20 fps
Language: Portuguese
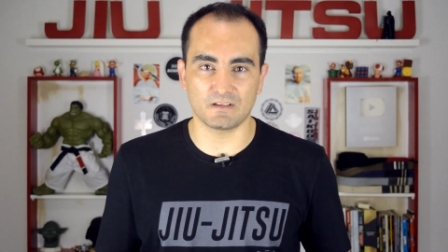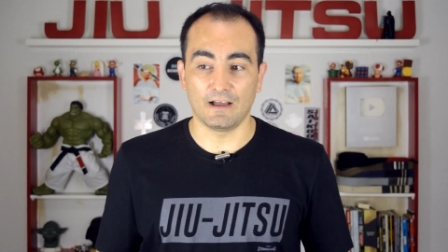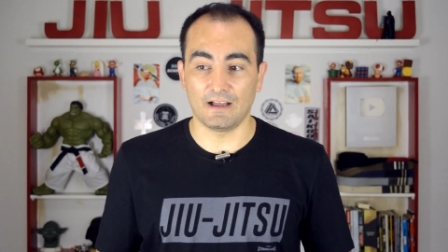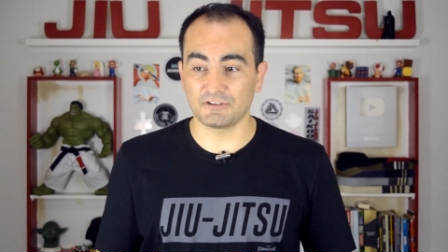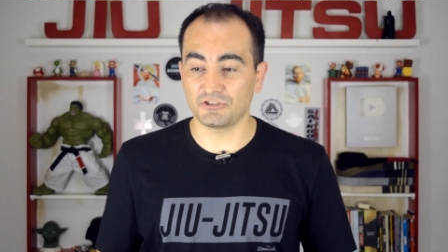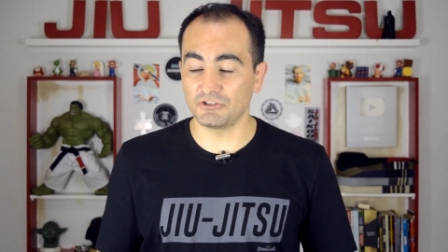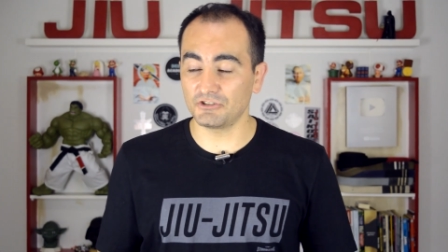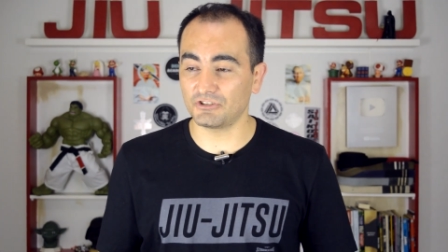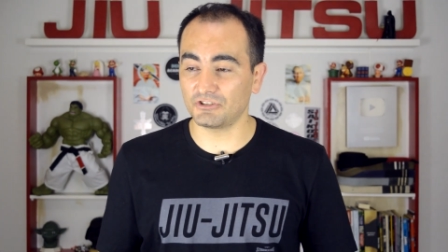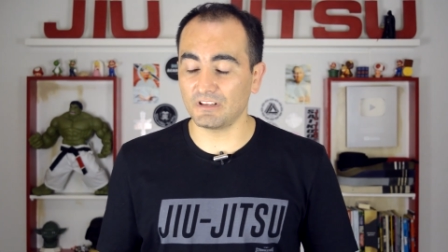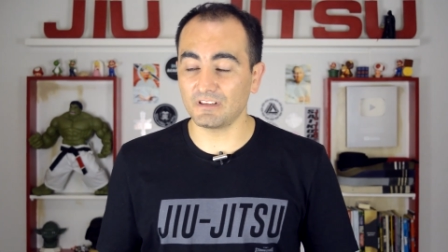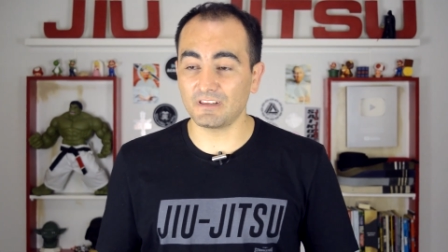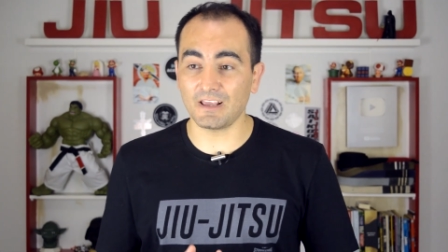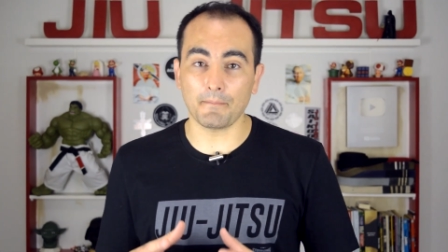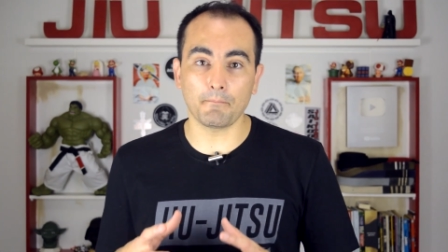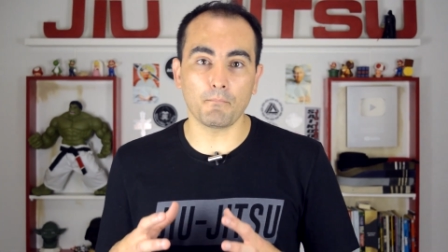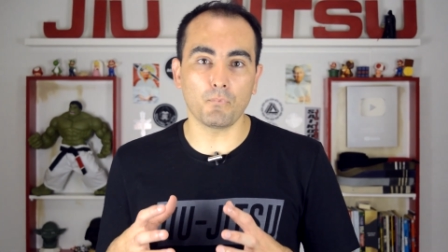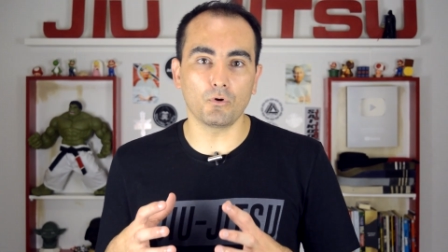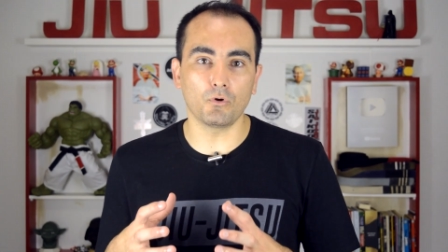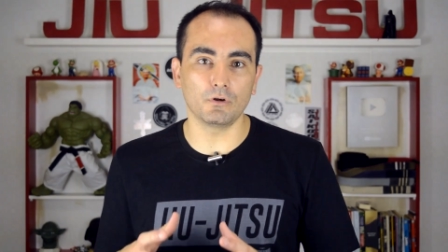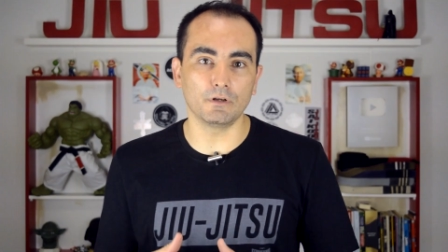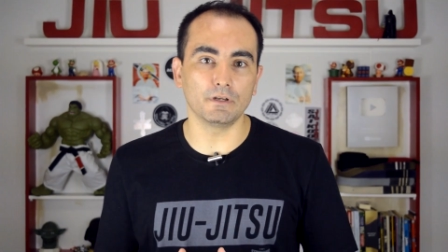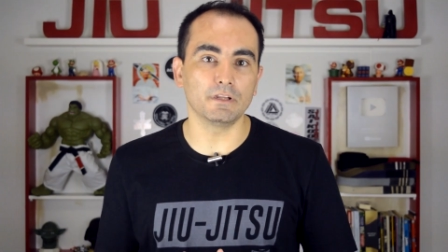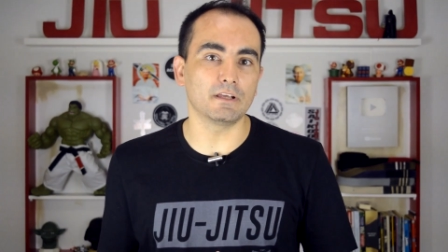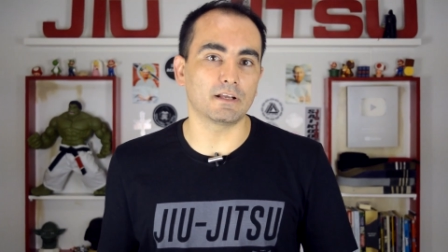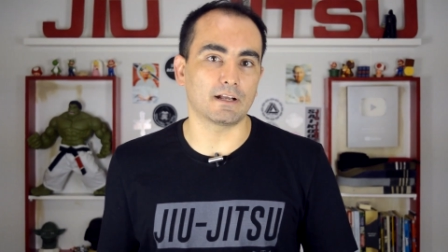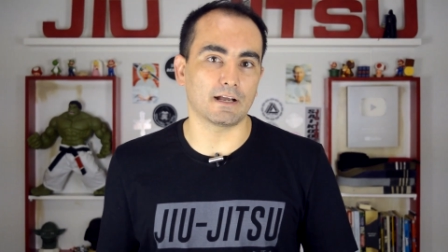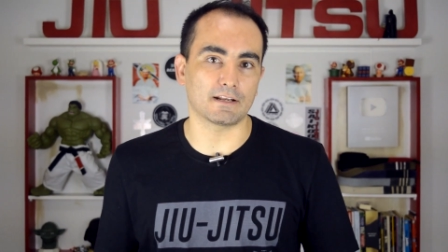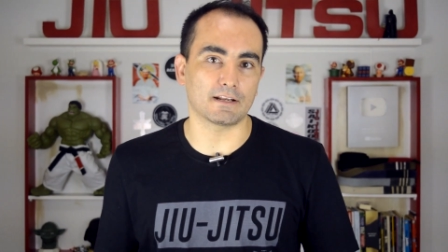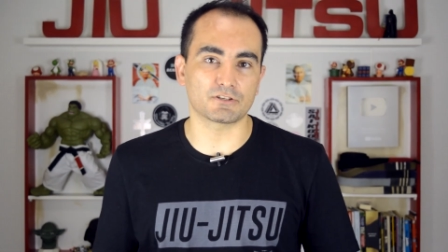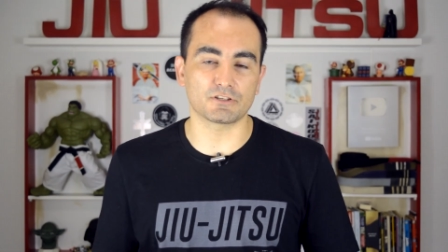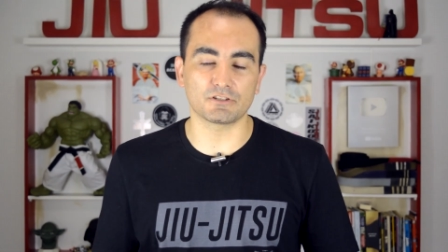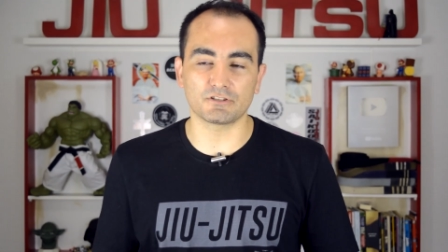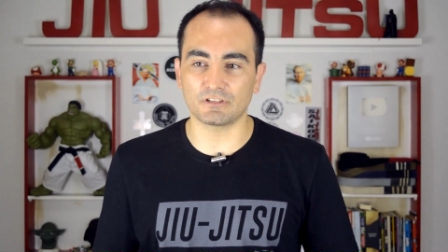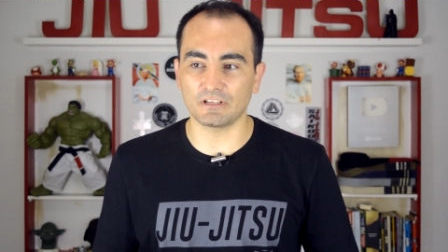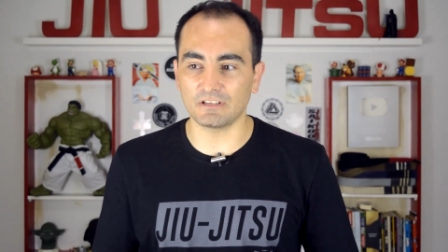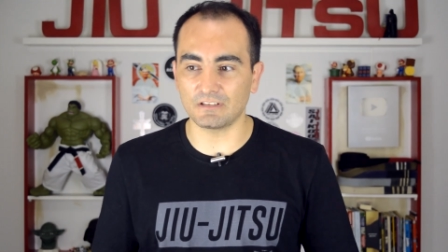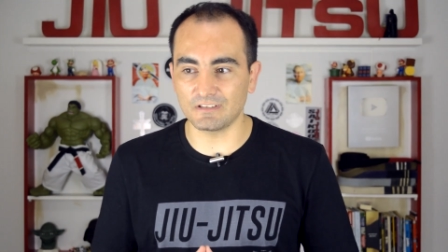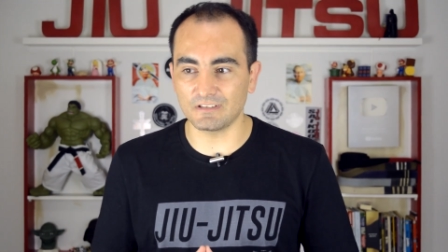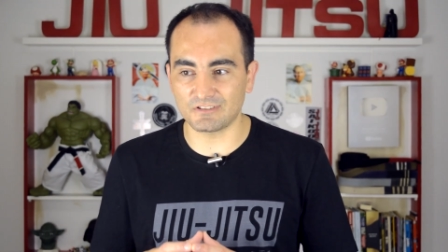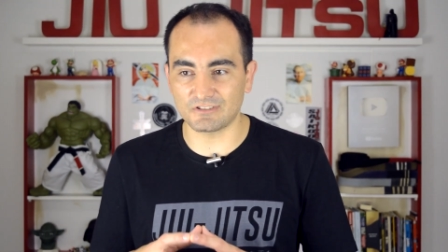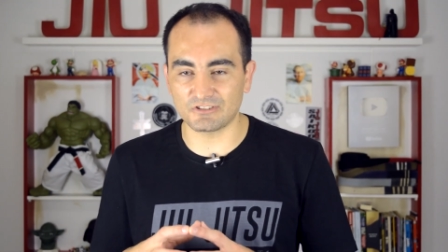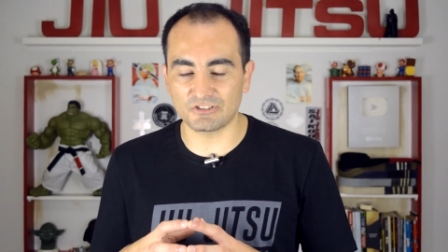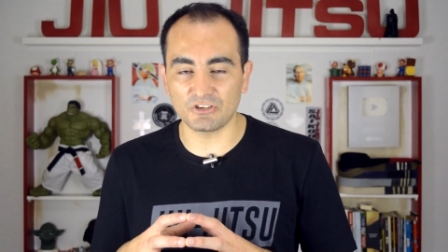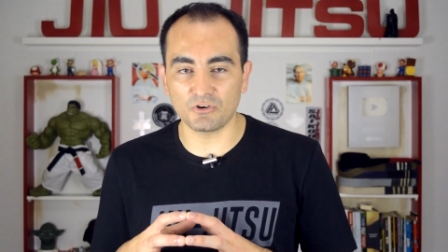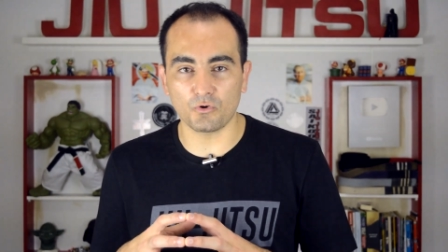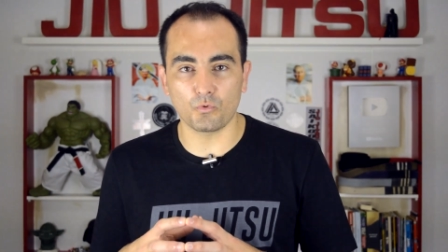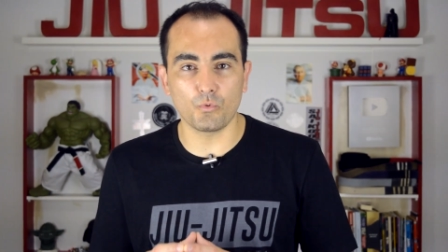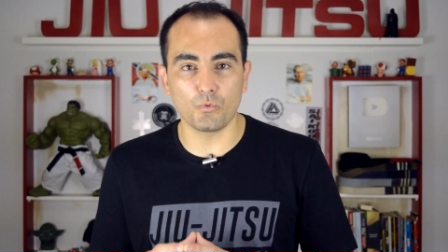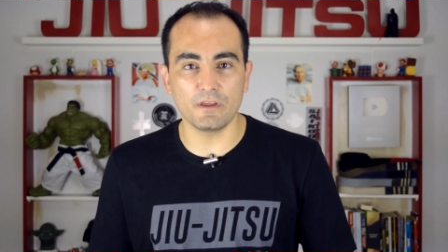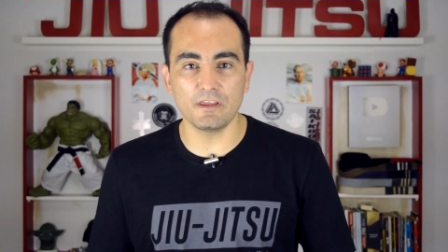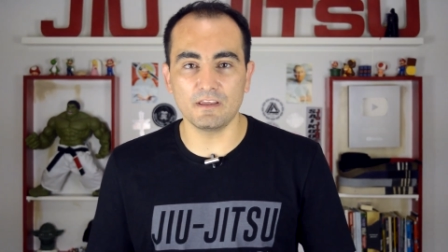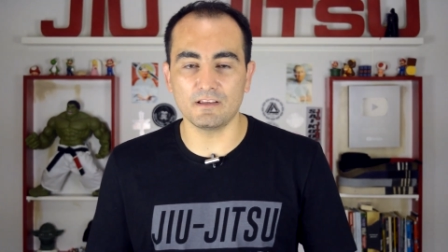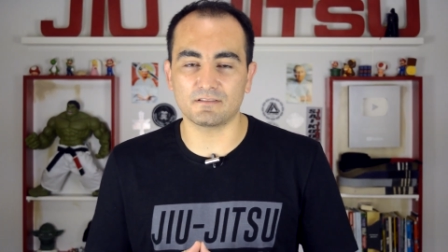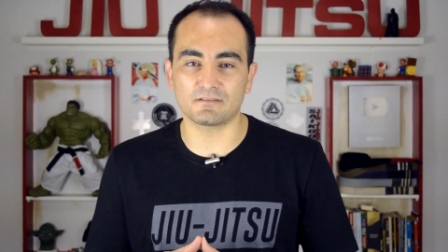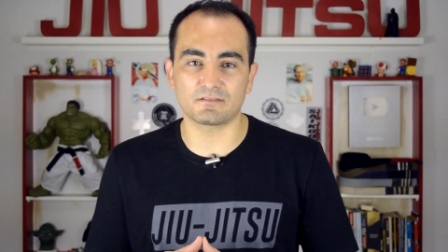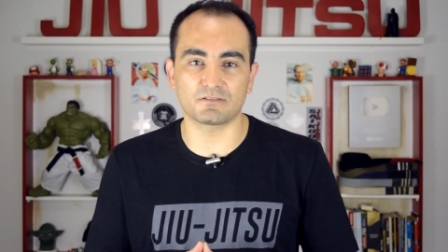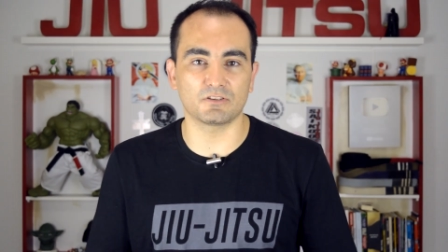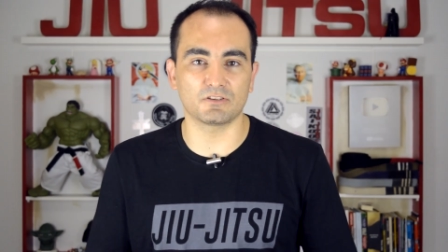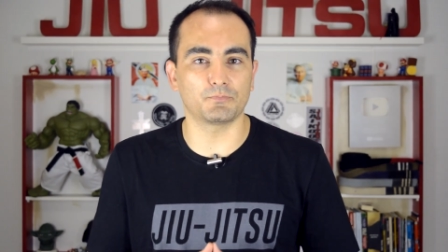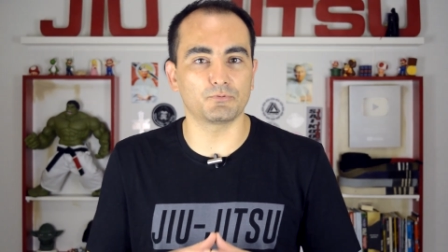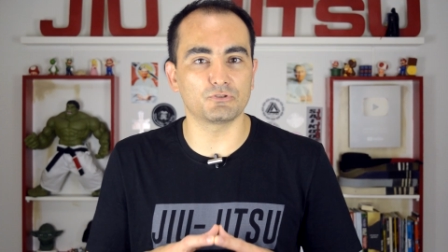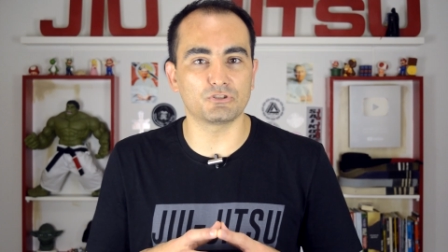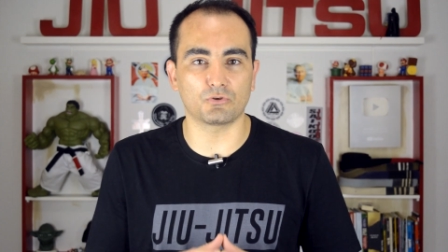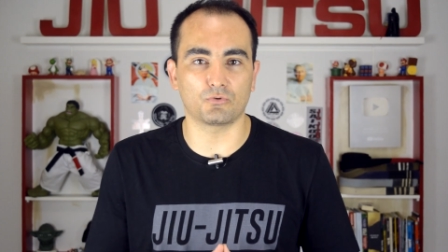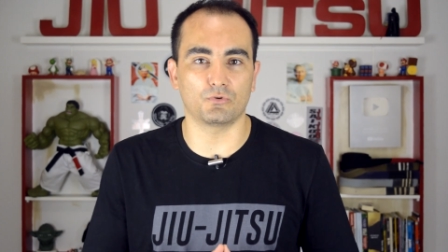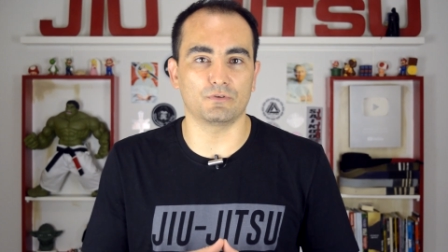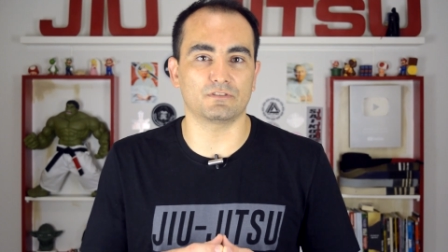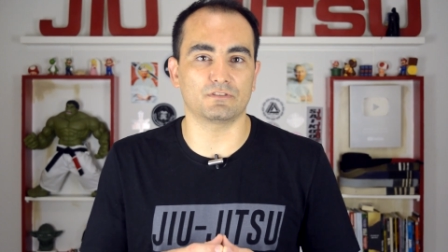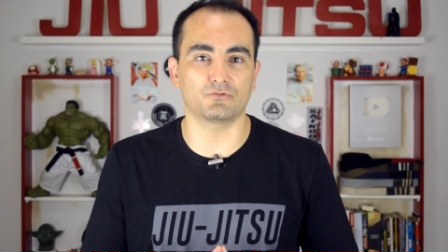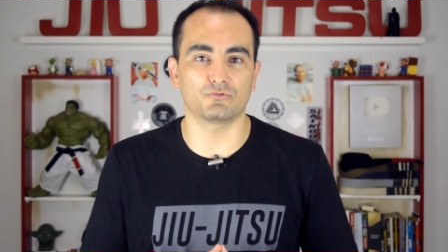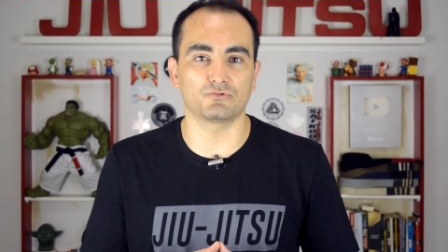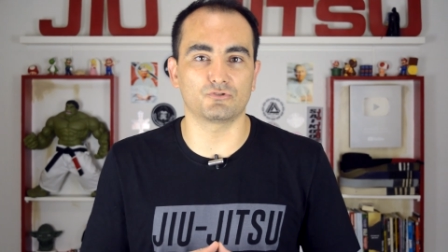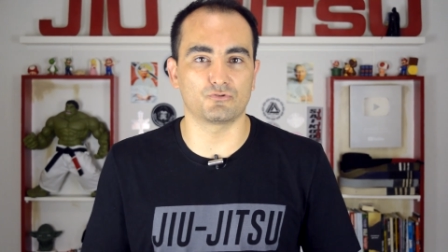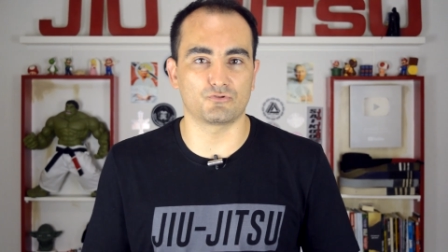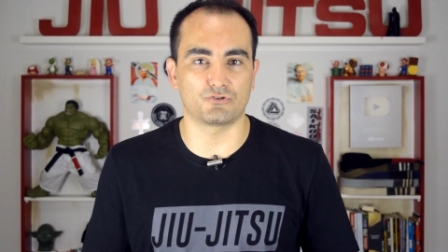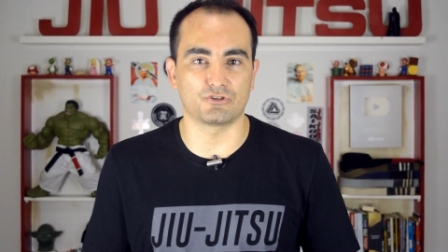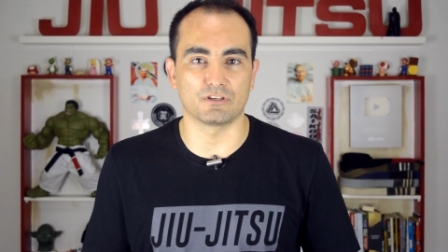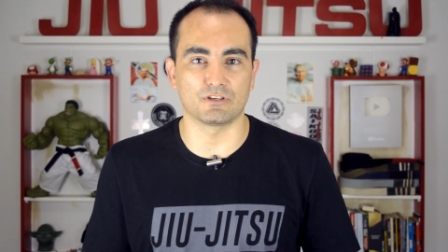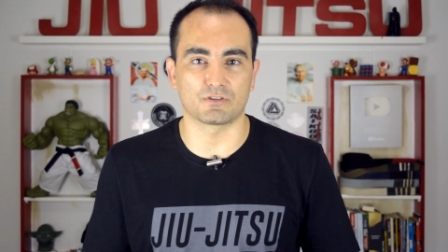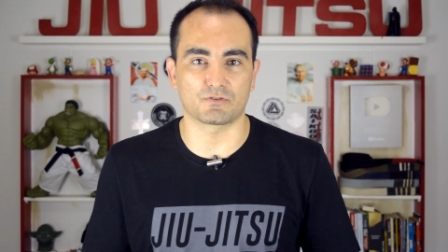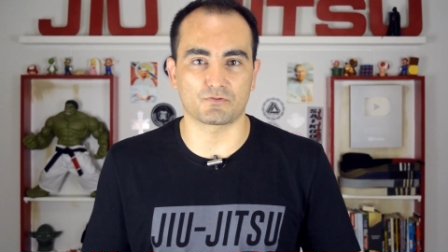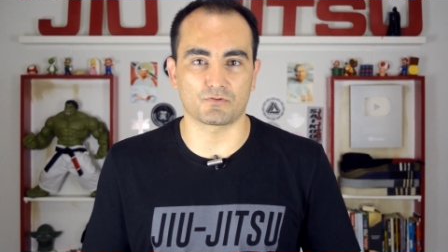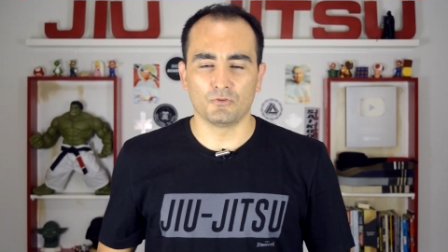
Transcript: A gente tem que abolir, cara, a gente tem que extinguir esse tipo de coisa do jiu-jitsu.